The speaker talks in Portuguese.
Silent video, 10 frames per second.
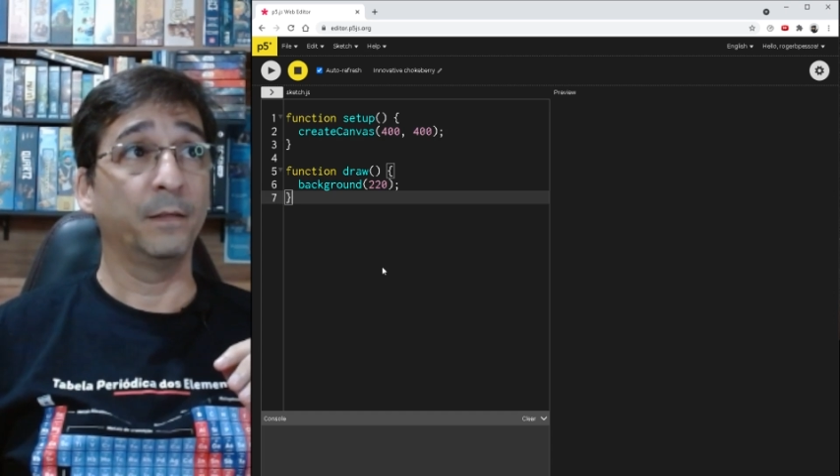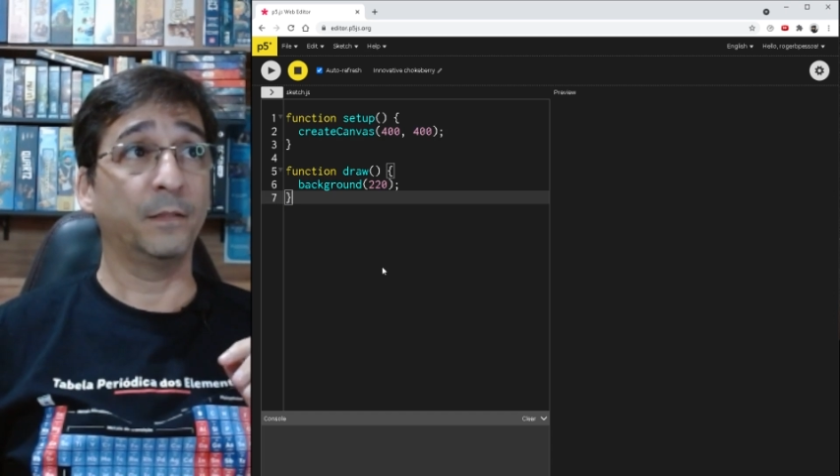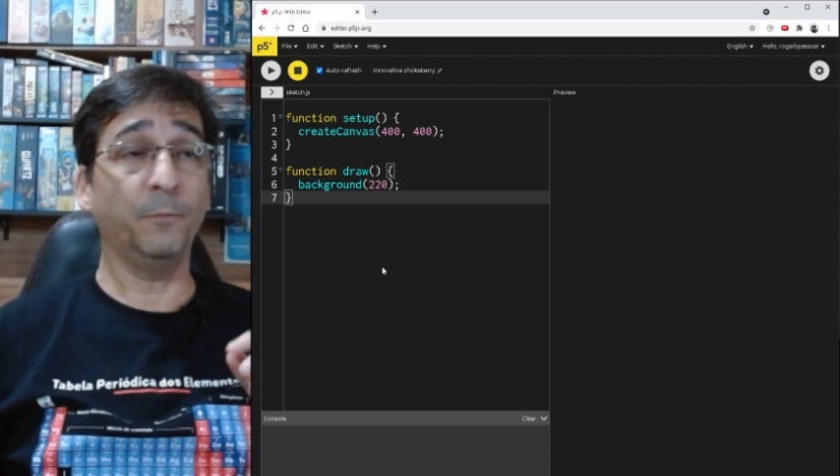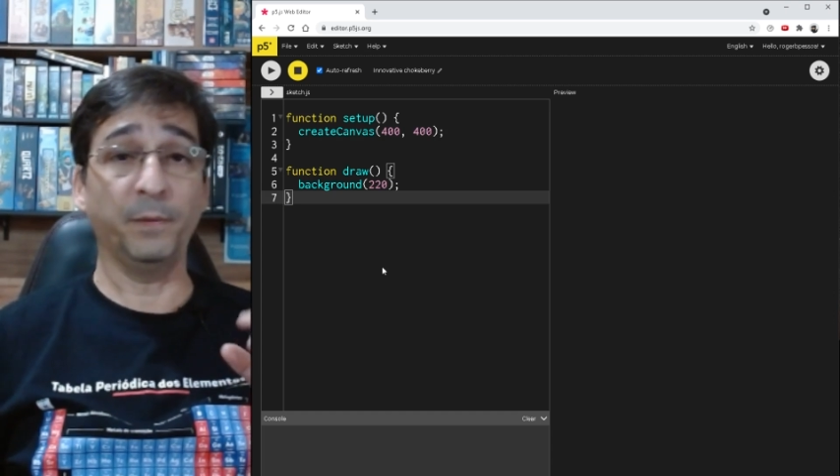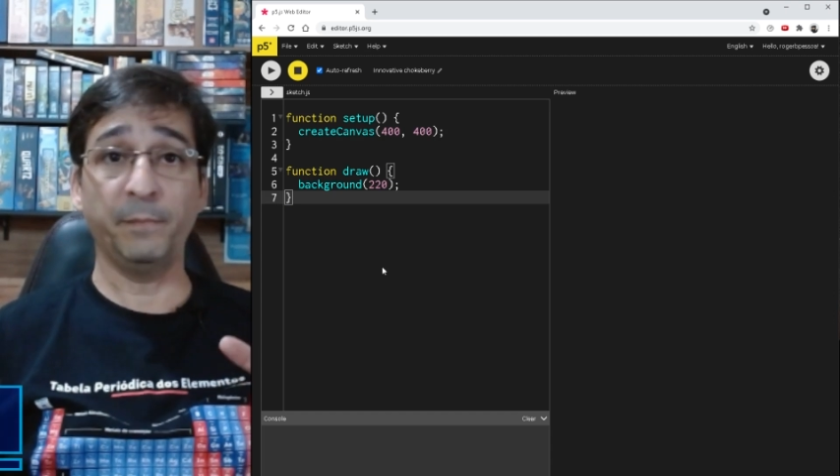
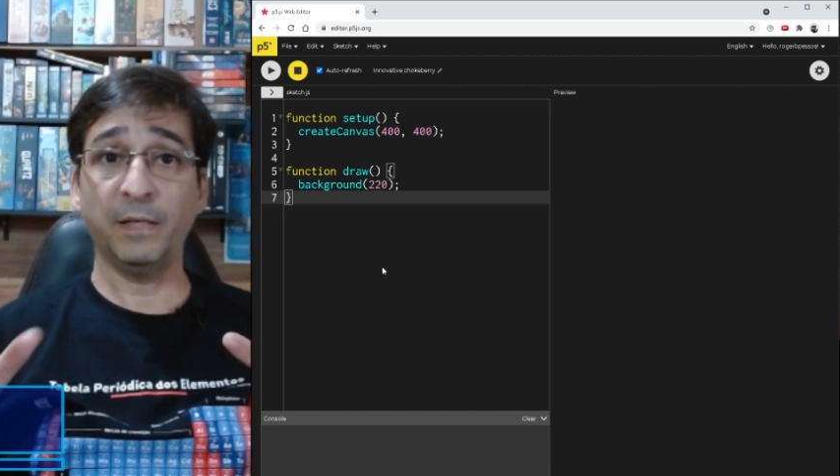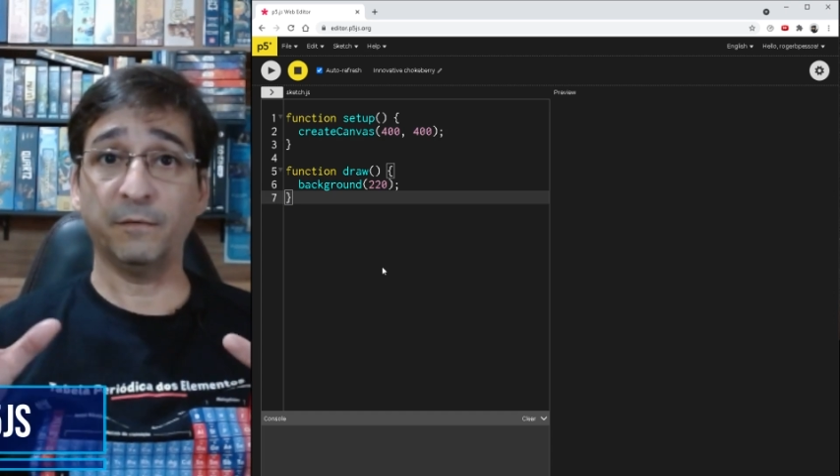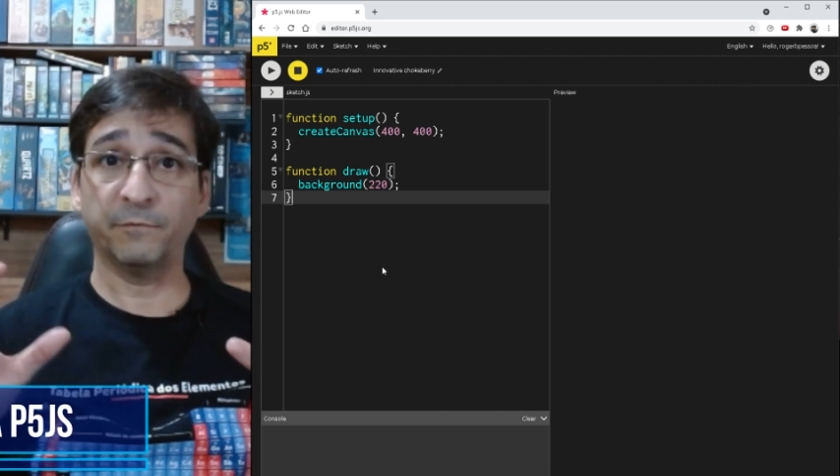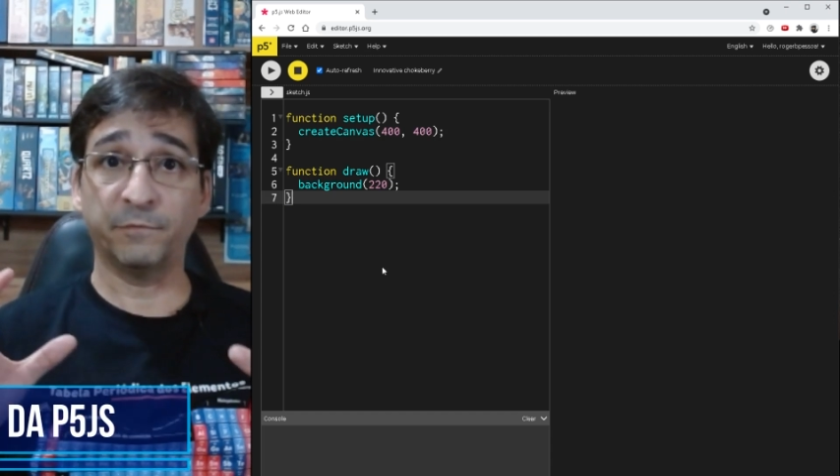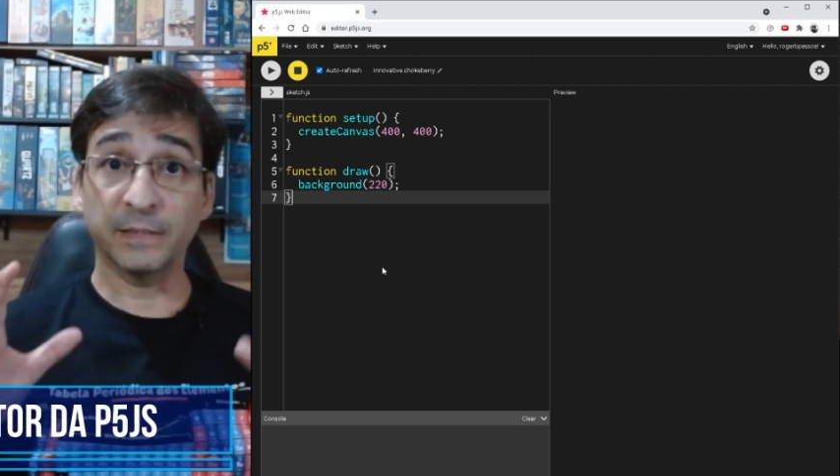Então,
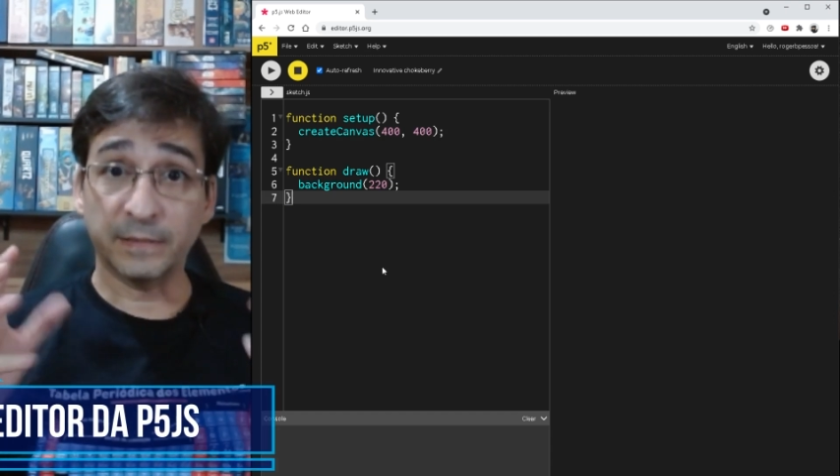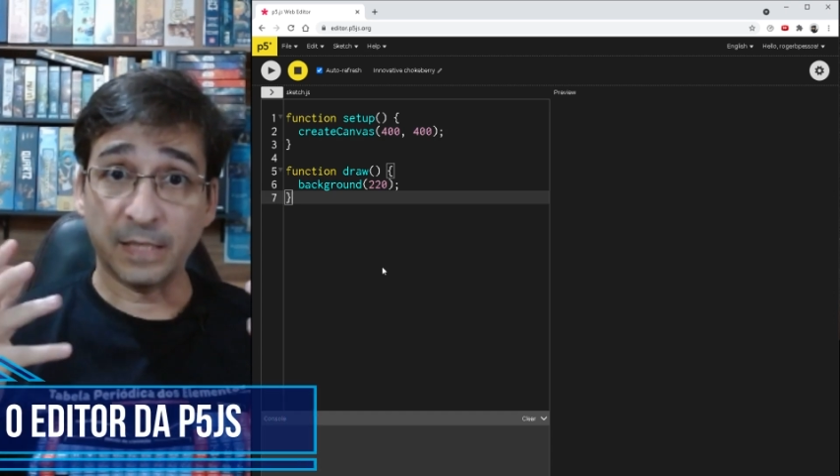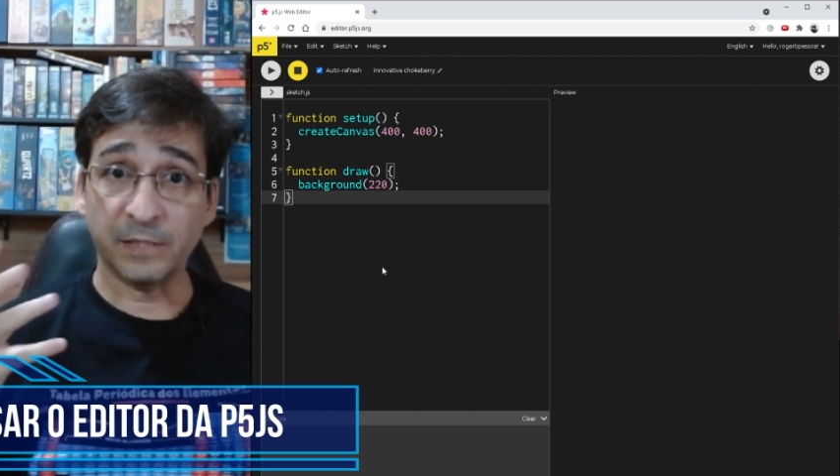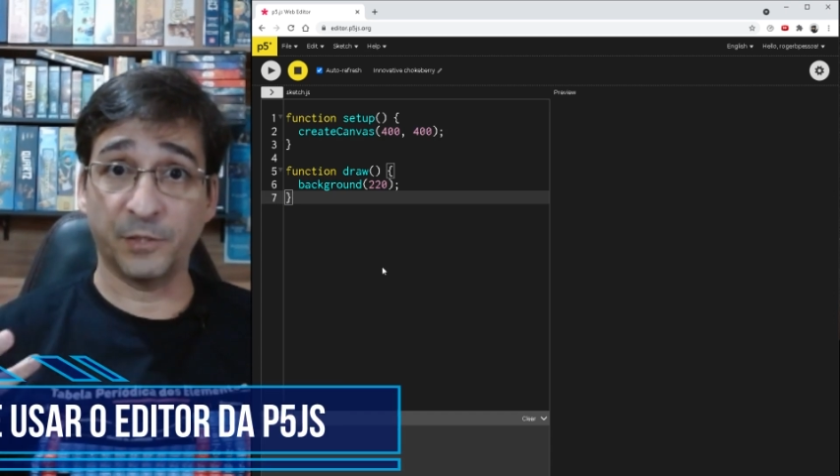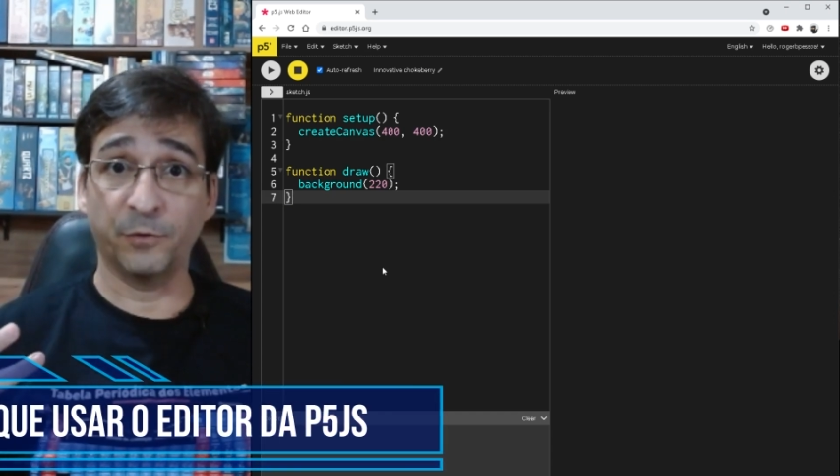primeira
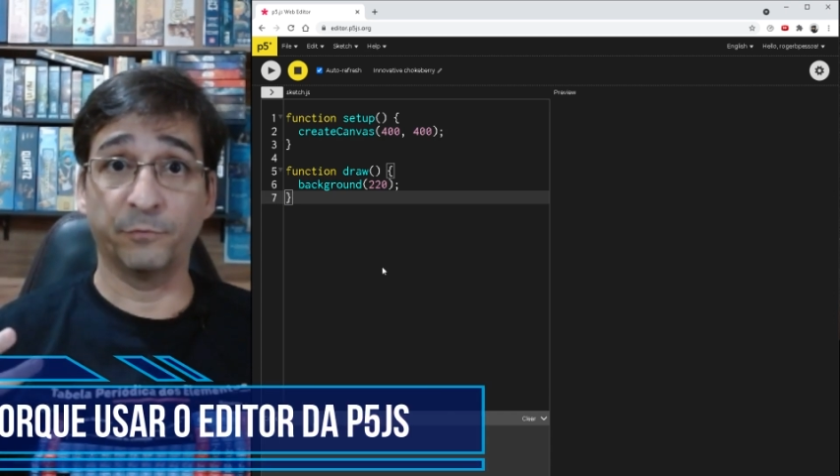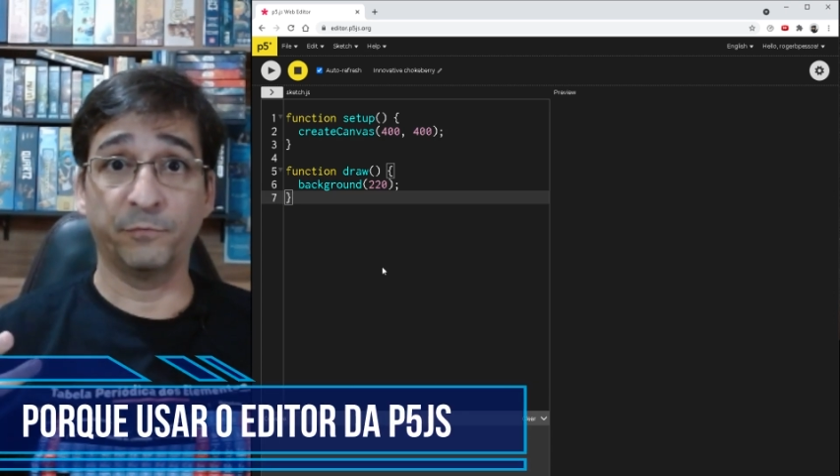vantagem que eu